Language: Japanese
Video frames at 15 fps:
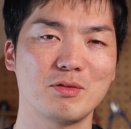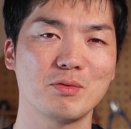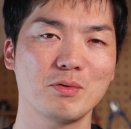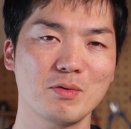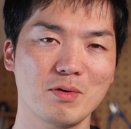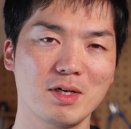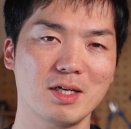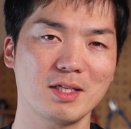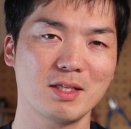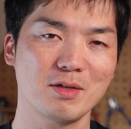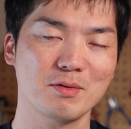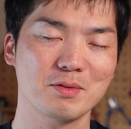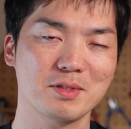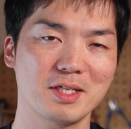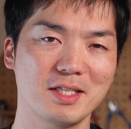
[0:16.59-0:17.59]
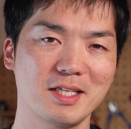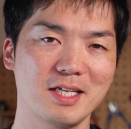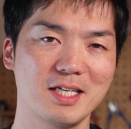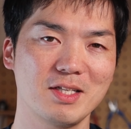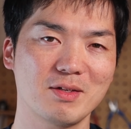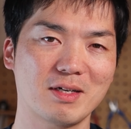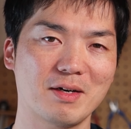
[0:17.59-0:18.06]
どこから手をつけ
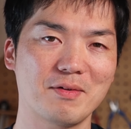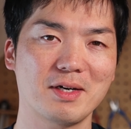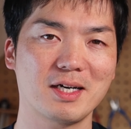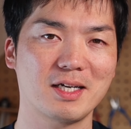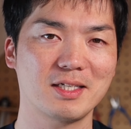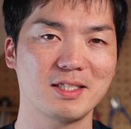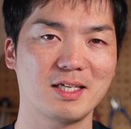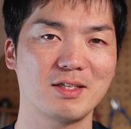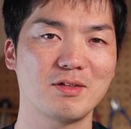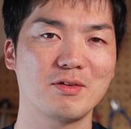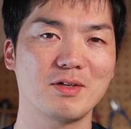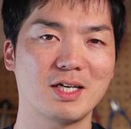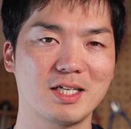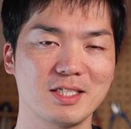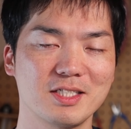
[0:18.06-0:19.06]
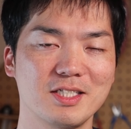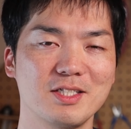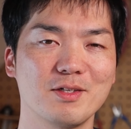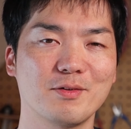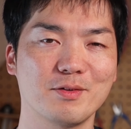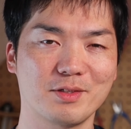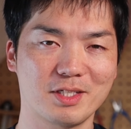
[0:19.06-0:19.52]
ていいのかわからないという話
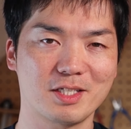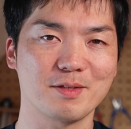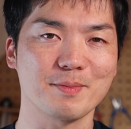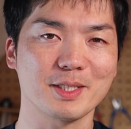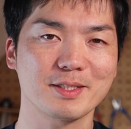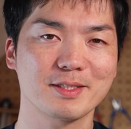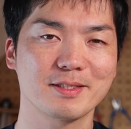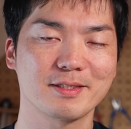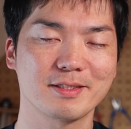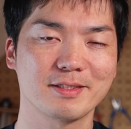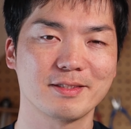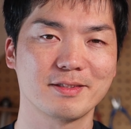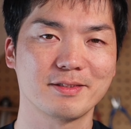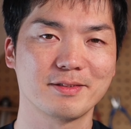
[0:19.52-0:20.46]
よく聞きます